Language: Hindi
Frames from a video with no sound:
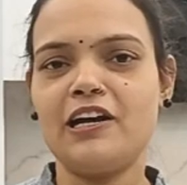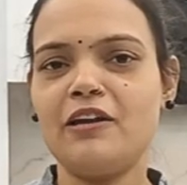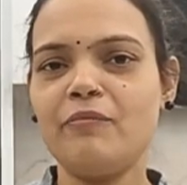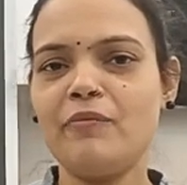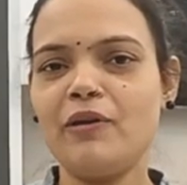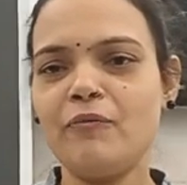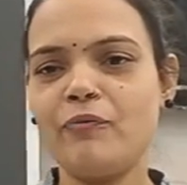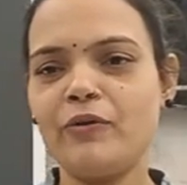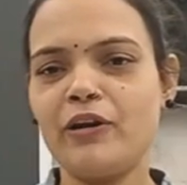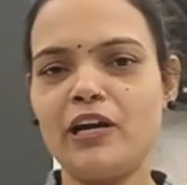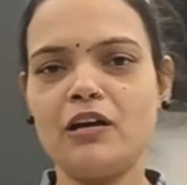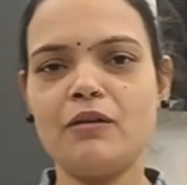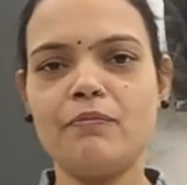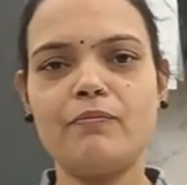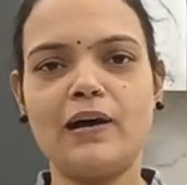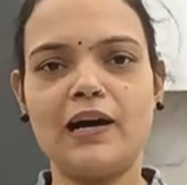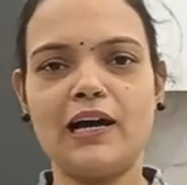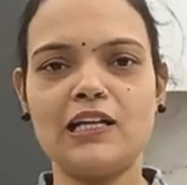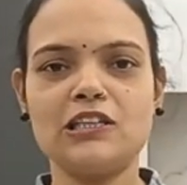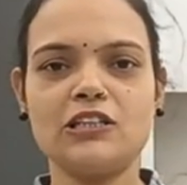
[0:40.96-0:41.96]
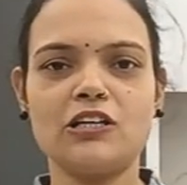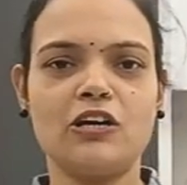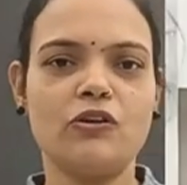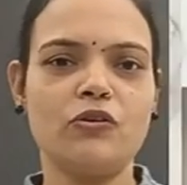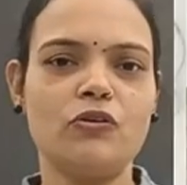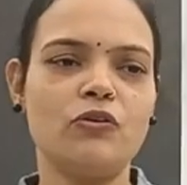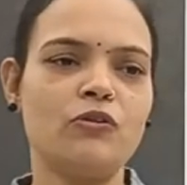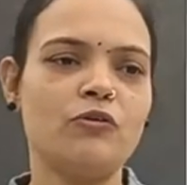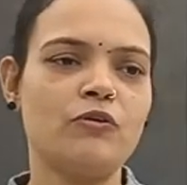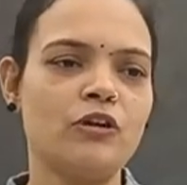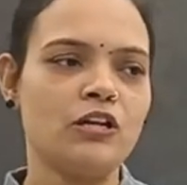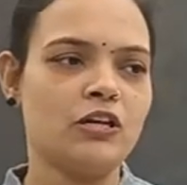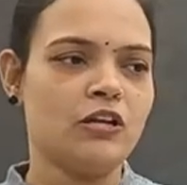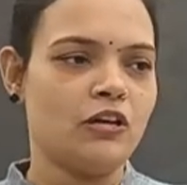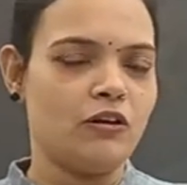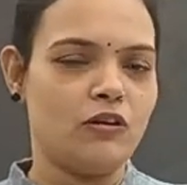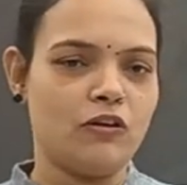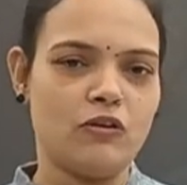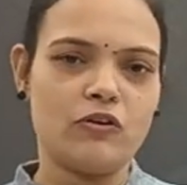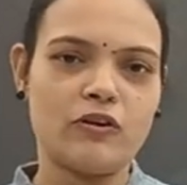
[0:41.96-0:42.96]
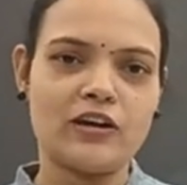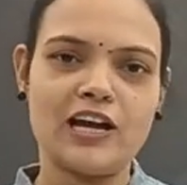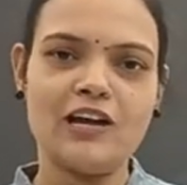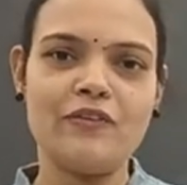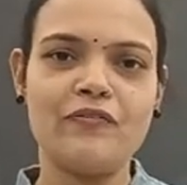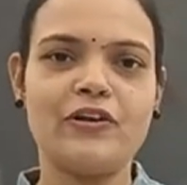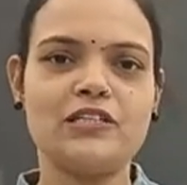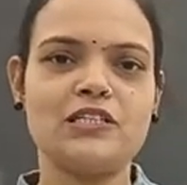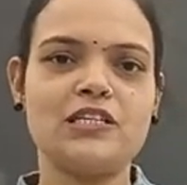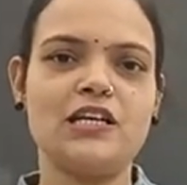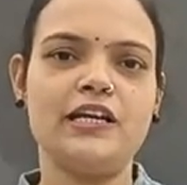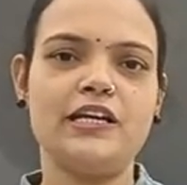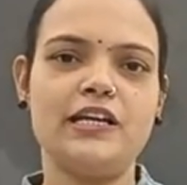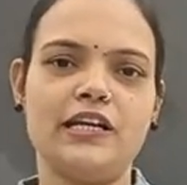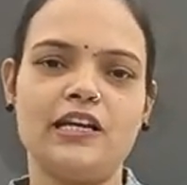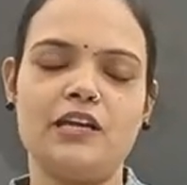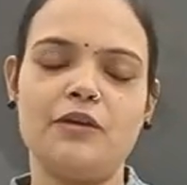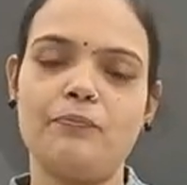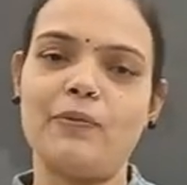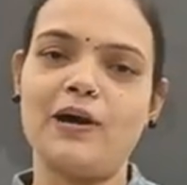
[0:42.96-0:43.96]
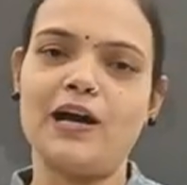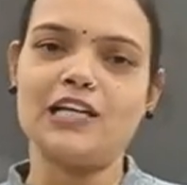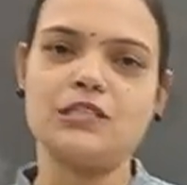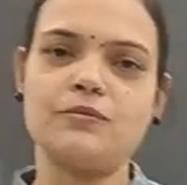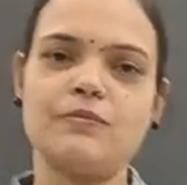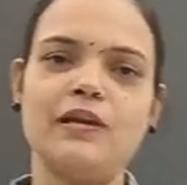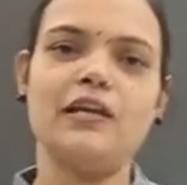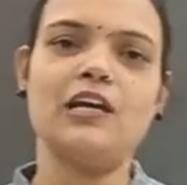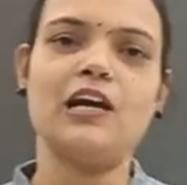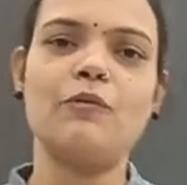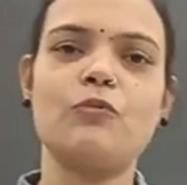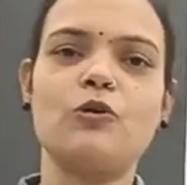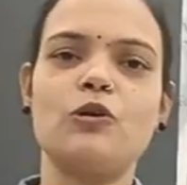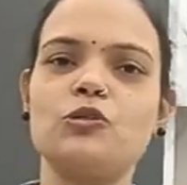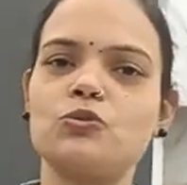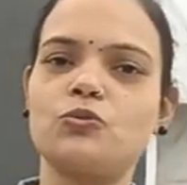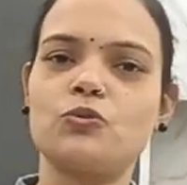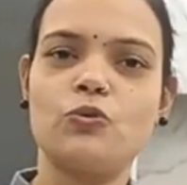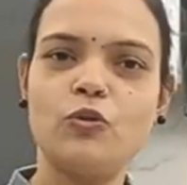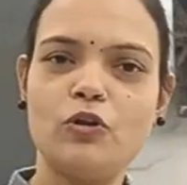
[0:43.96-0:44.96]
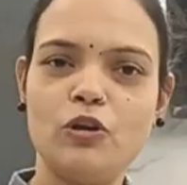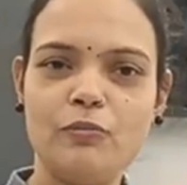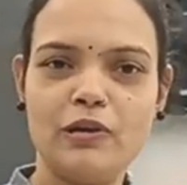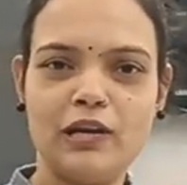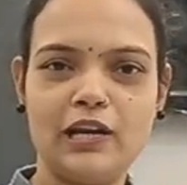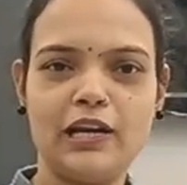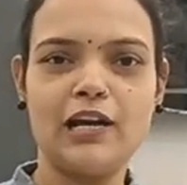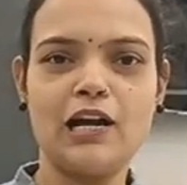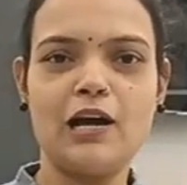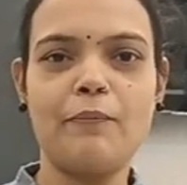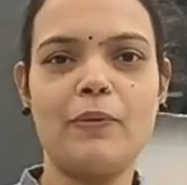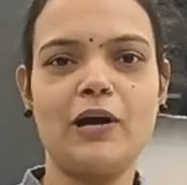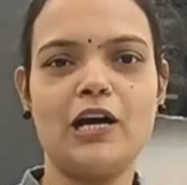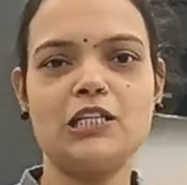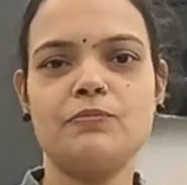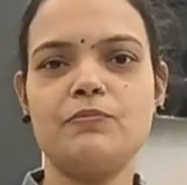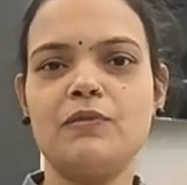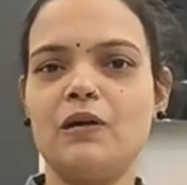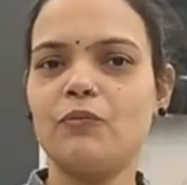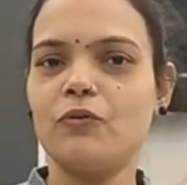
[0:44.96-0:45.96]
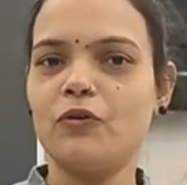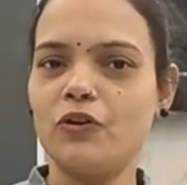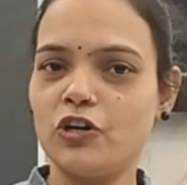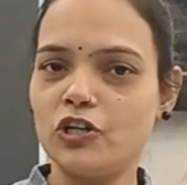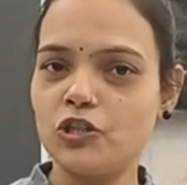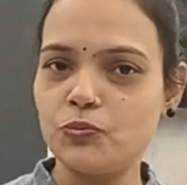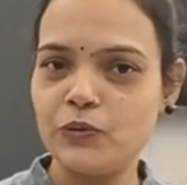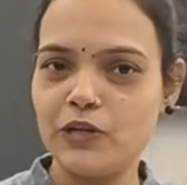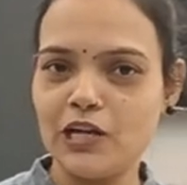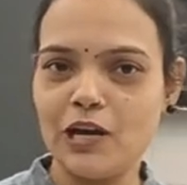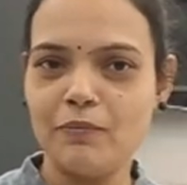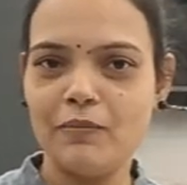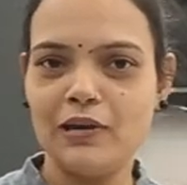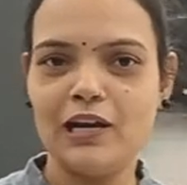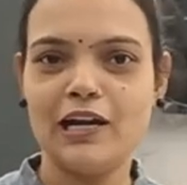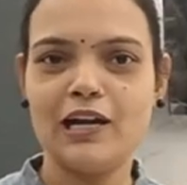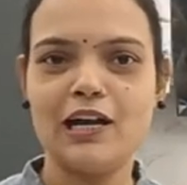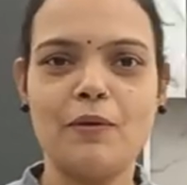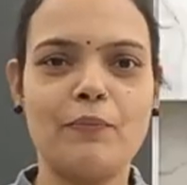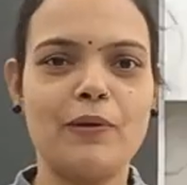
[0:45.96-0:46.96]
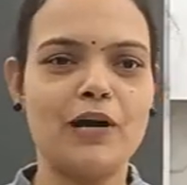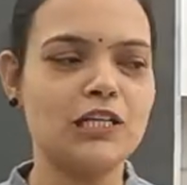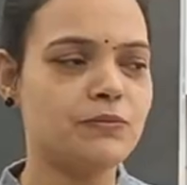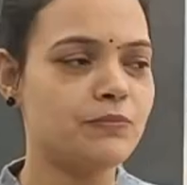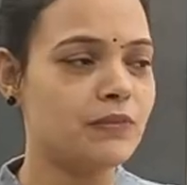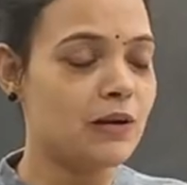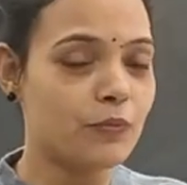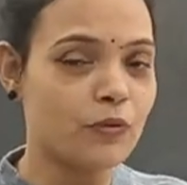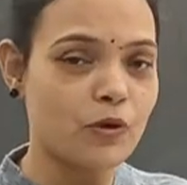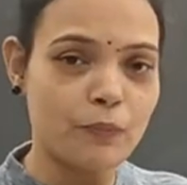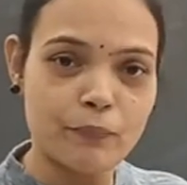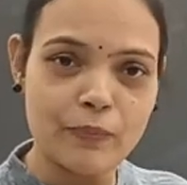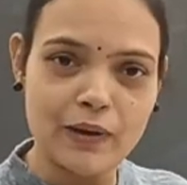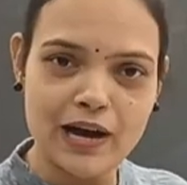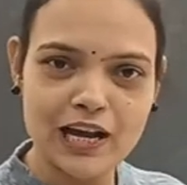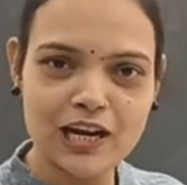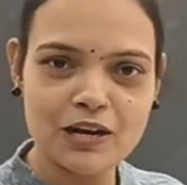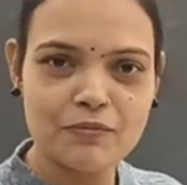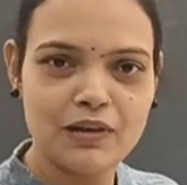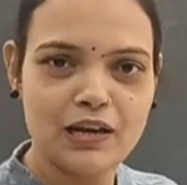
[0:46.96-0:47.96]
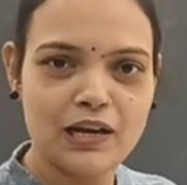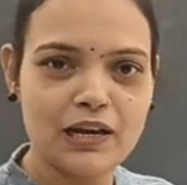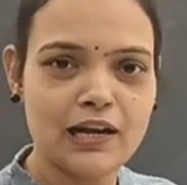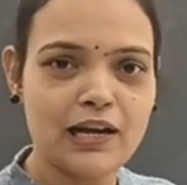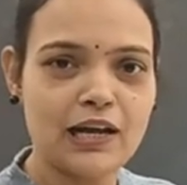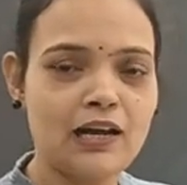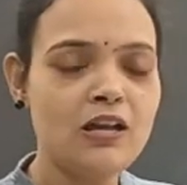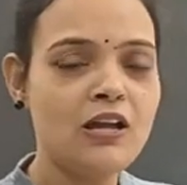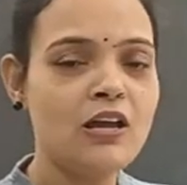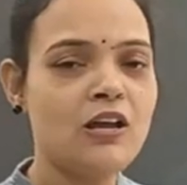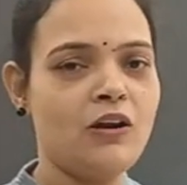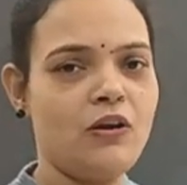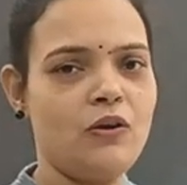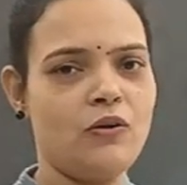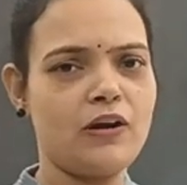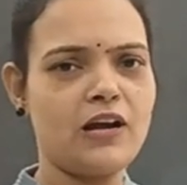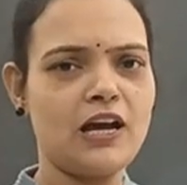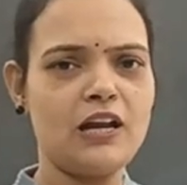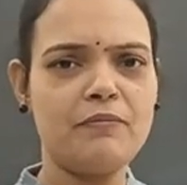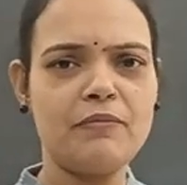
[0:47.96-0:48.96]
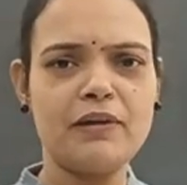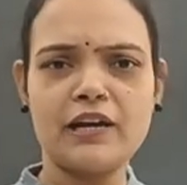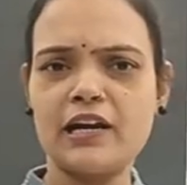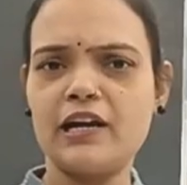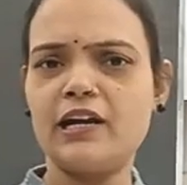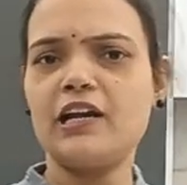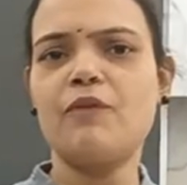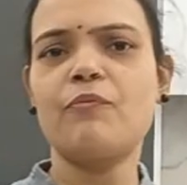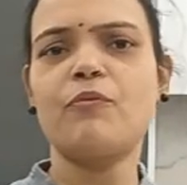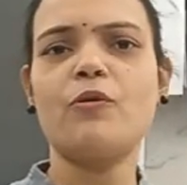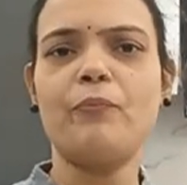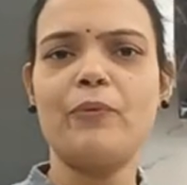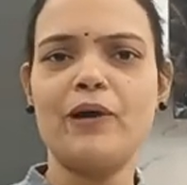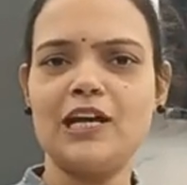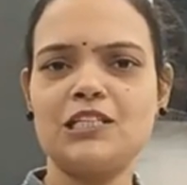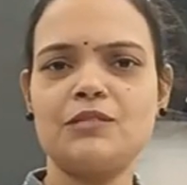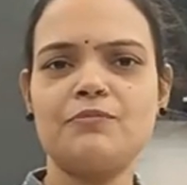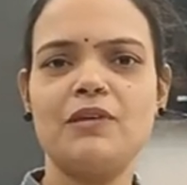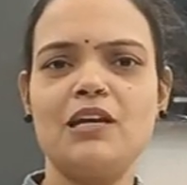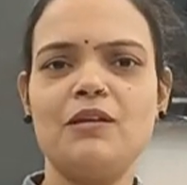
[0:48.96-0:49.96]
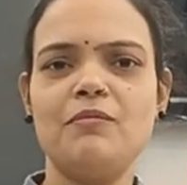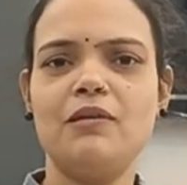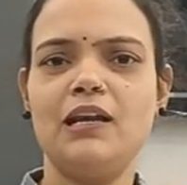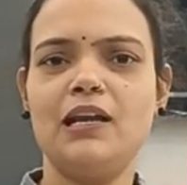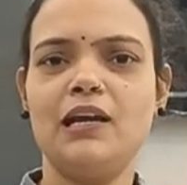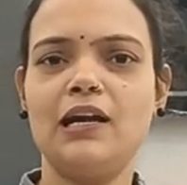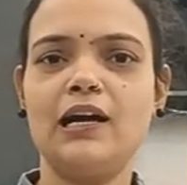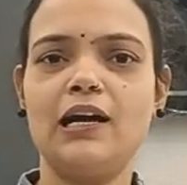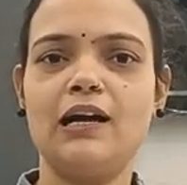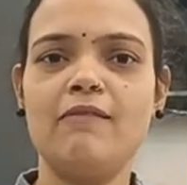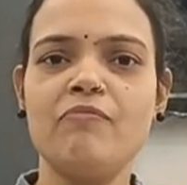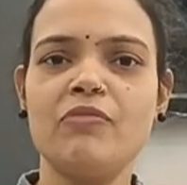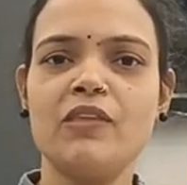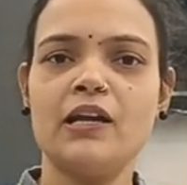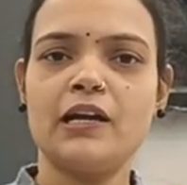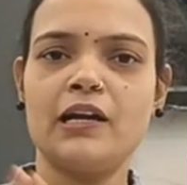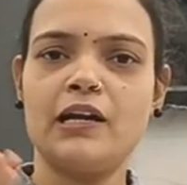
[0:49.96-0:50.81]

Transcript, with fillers: अगर मैं फ्रेंड बात करूं लोकल फैसिलिटी की पास में ही आपको स्कूल मिलेगा पास में आपको हॉस्पिटल मिलेगा पास में आपको पार्क मिलेगा लोकल मार्केट आपको पास में ही मिलेगा